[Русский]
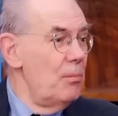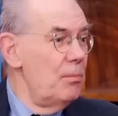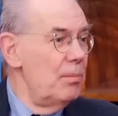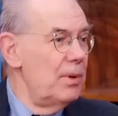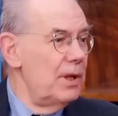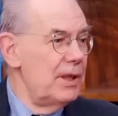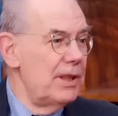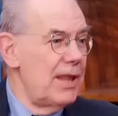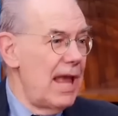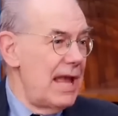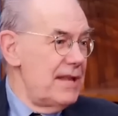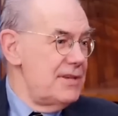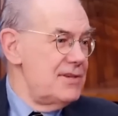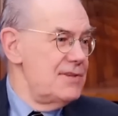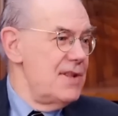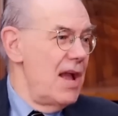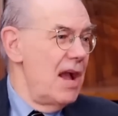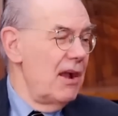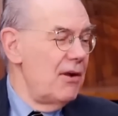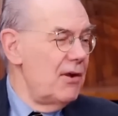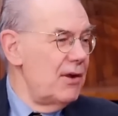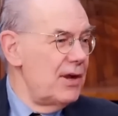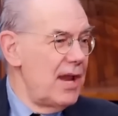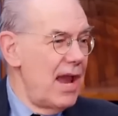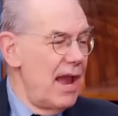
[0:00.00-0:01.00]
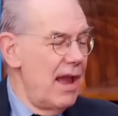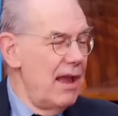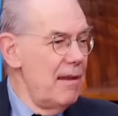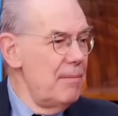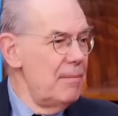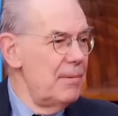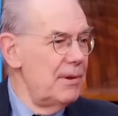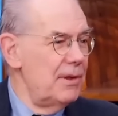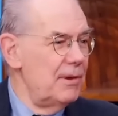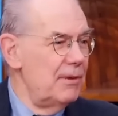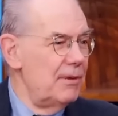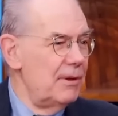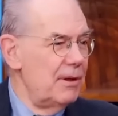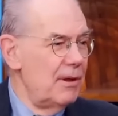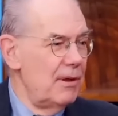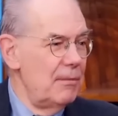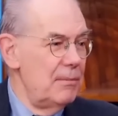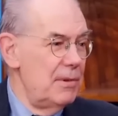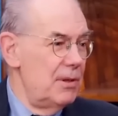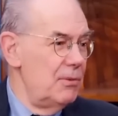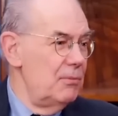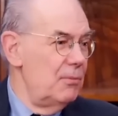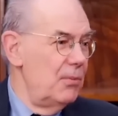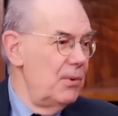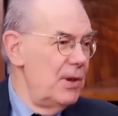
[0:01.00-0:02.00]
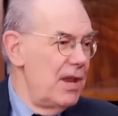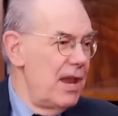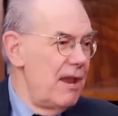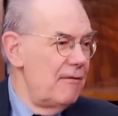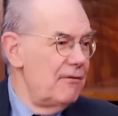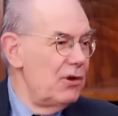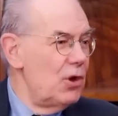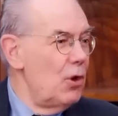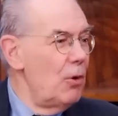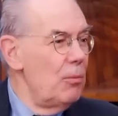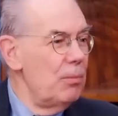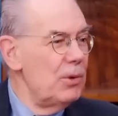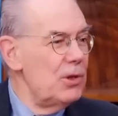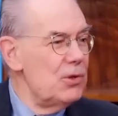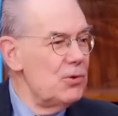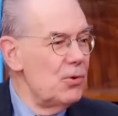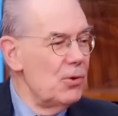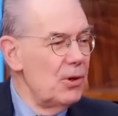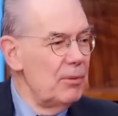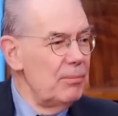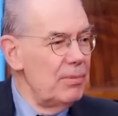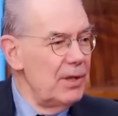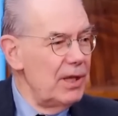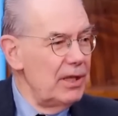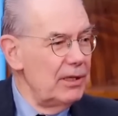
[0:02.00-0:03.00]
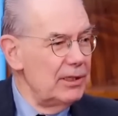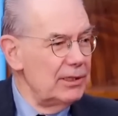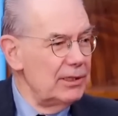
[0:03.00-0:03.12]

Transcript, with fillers: которые разбирали эти причины, представляют предсказывали этот